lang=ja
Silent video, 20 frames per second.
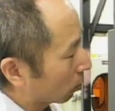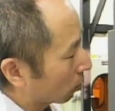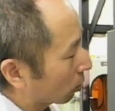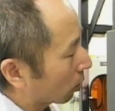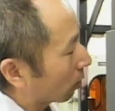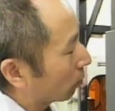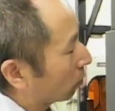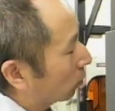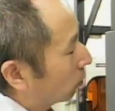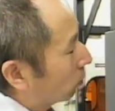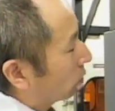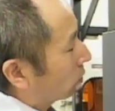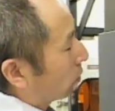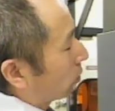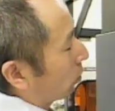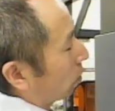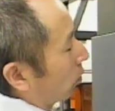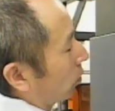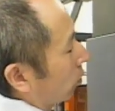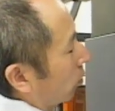差
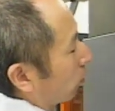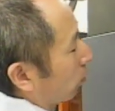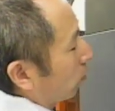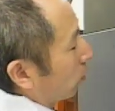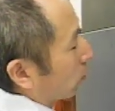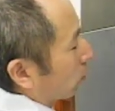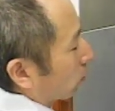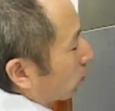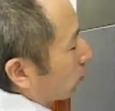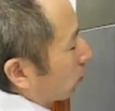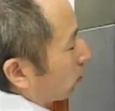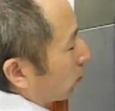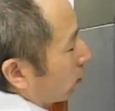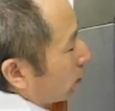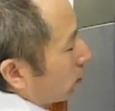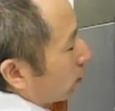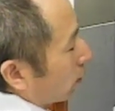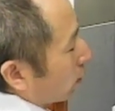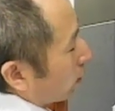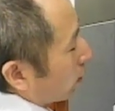分を読み取っ
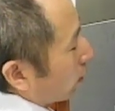て